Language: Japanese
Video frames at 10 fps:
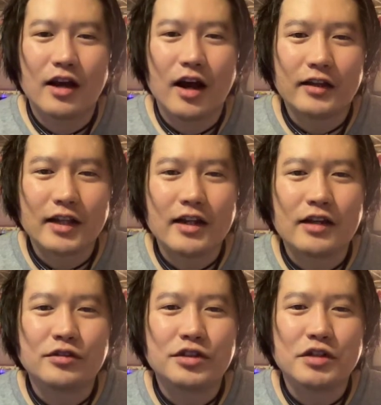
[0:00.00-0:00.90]

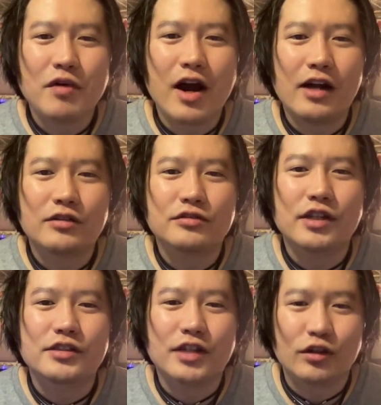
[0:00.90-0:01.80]
働く気はあるん
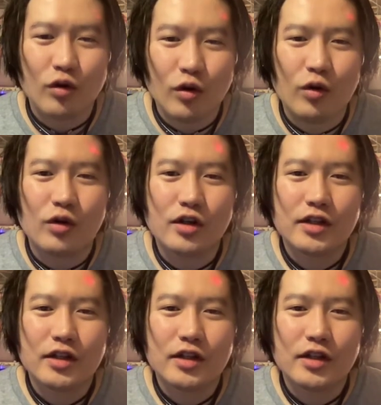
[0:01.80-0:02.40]
ですけど、